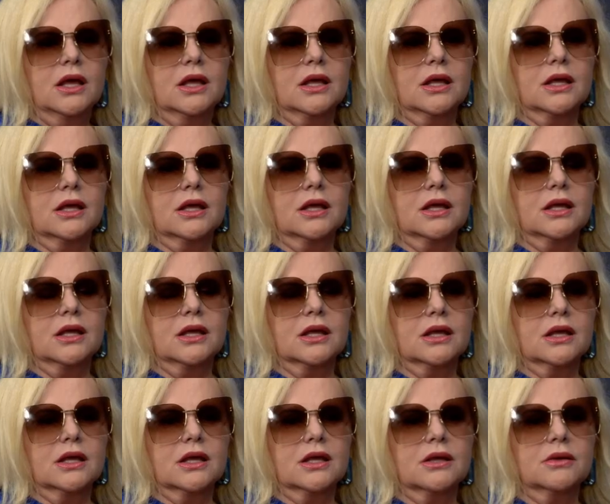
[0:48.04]
E,
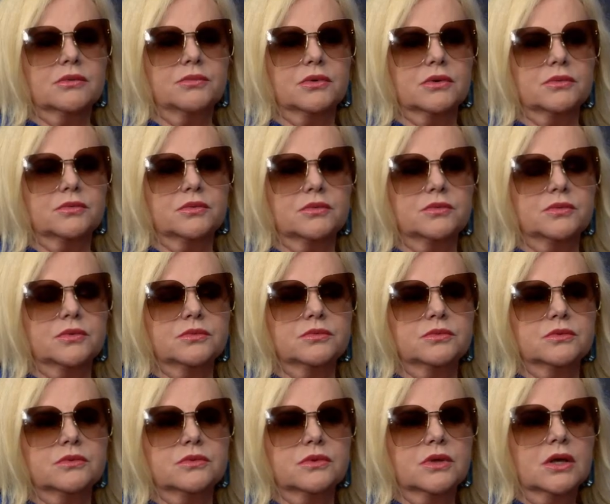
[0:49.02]

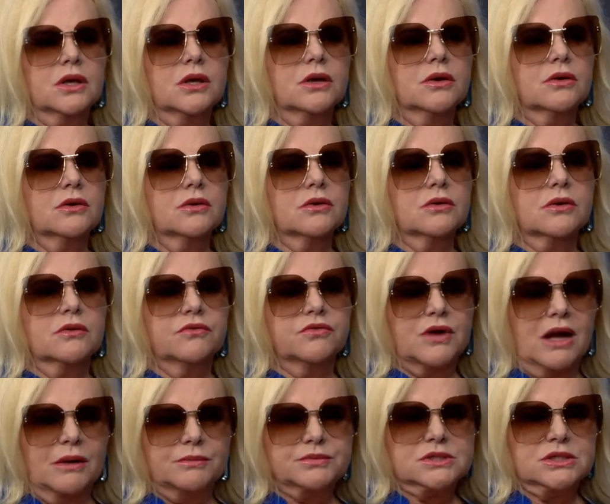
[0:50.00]
Kapsle. E, w
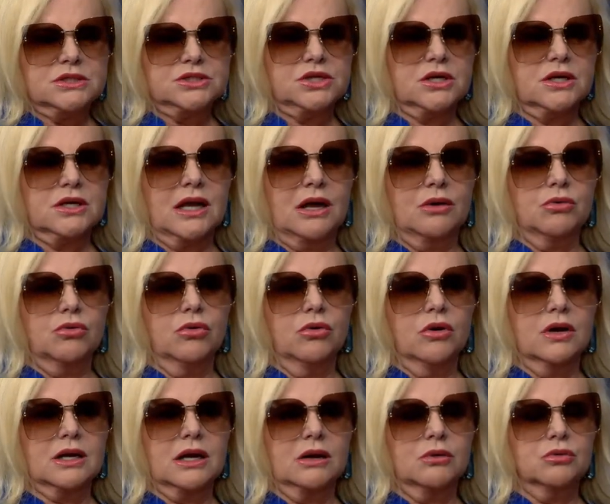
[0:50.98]
kapsle się grało,
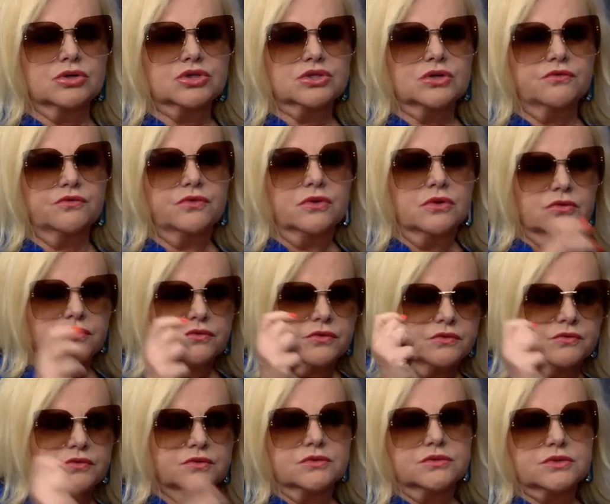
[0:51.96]
grało się w,
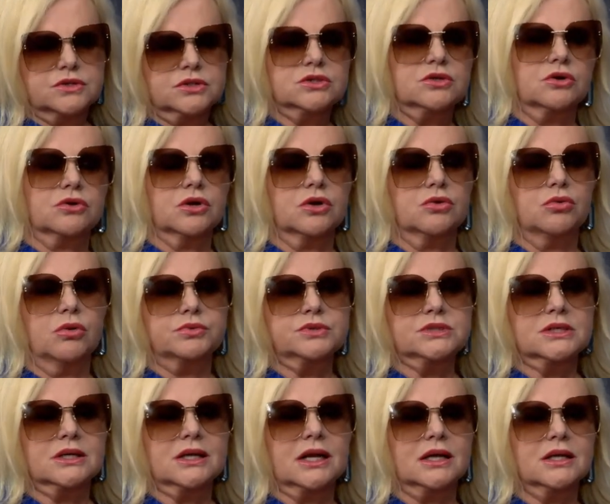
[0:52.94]
w, scyzory,
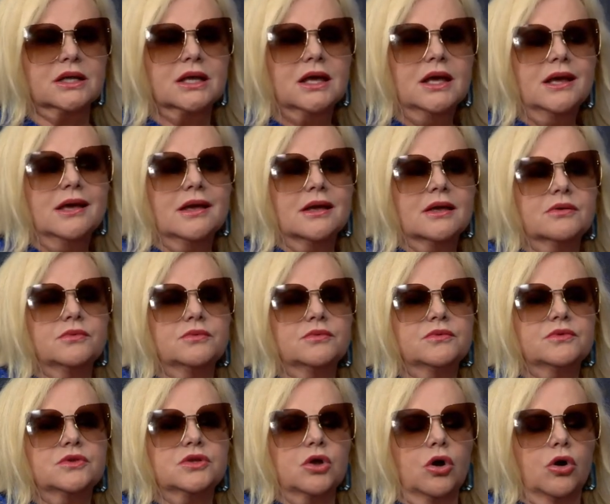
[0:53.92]
chłopcy grali. E,
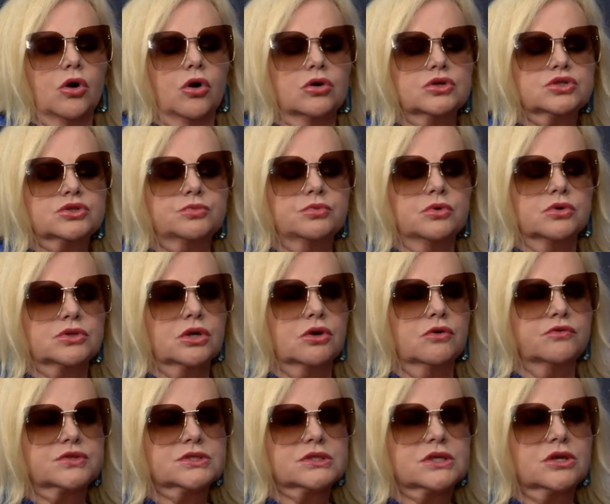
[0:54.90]
to, że było
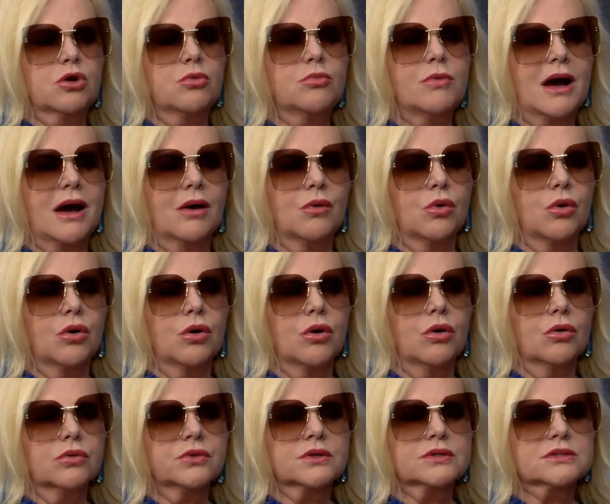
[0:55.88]
tego wszystkiego
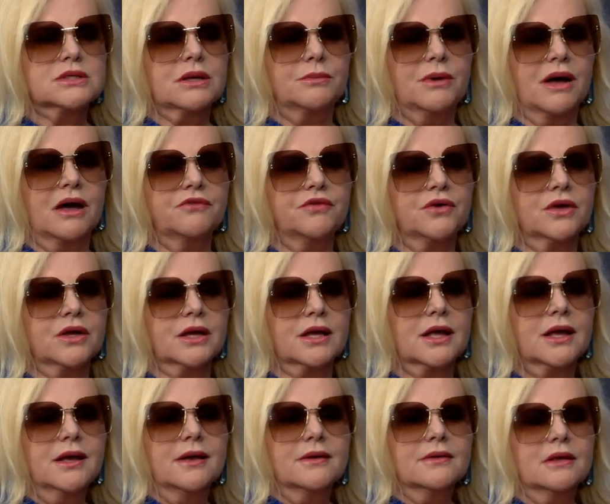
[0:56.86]
mało, tych zabawek,
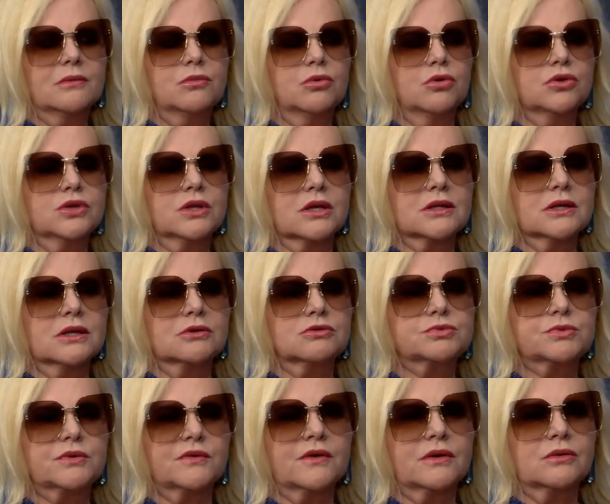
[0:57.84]
nie było internetu,
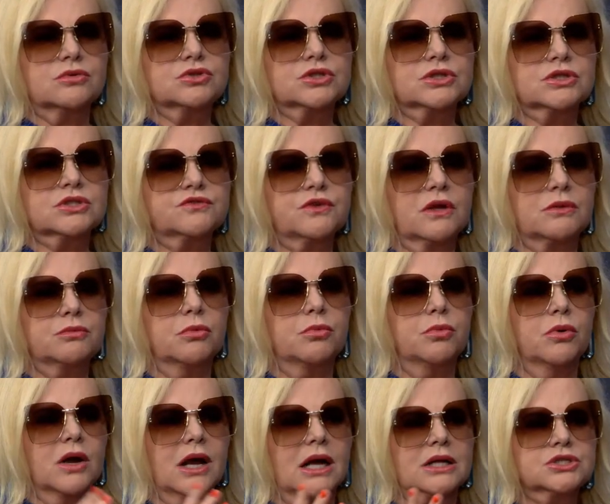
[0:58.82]
sprawiało, że ten świat był
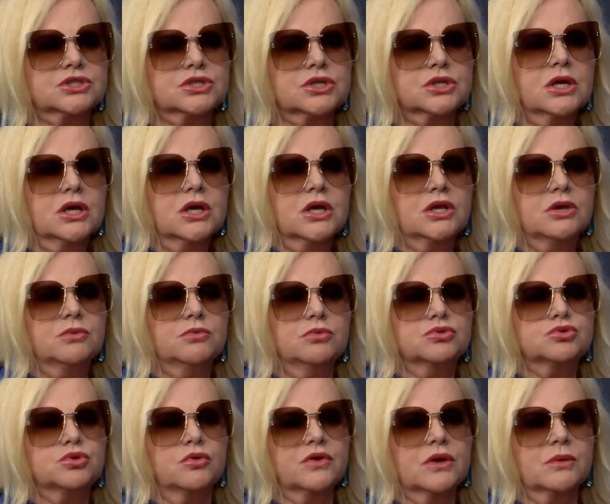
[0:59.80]
bogatszy i
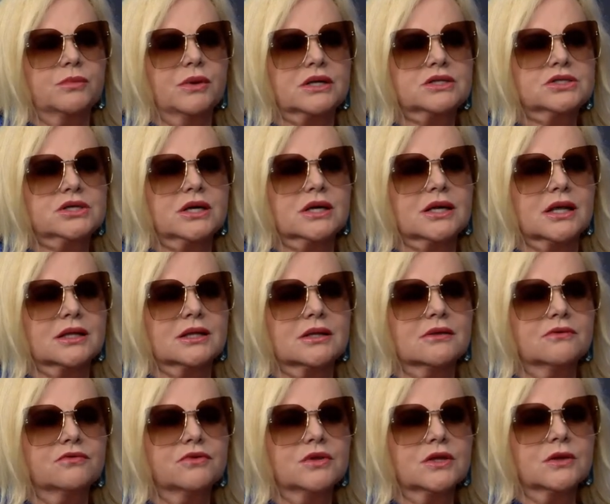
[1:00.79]
był człowiek bardziej
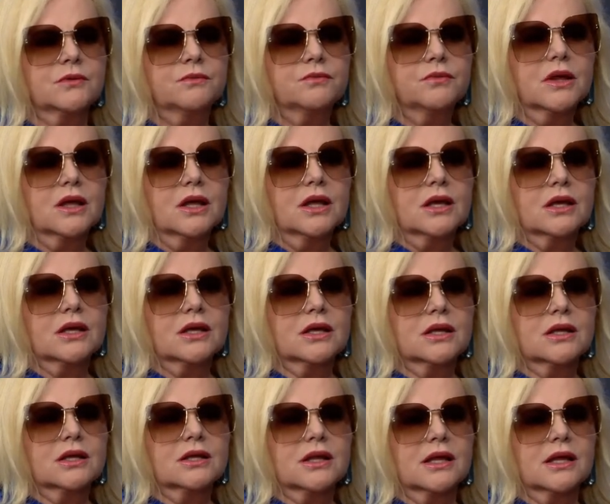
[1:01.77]
kreatywny. E,